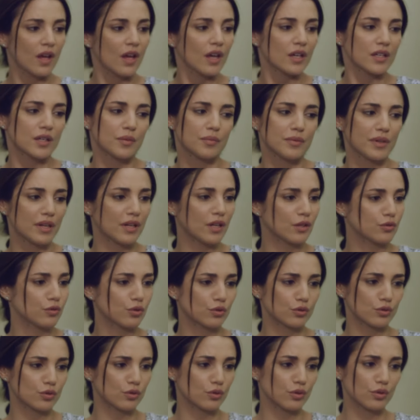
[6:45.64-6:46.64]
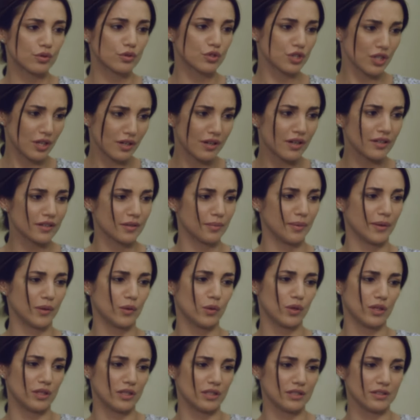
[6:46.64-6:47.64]
جبنا لها دكتور وان شاء الله هتبقى
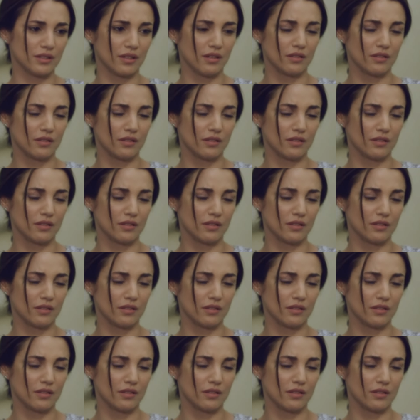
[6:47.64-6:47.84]
كويسه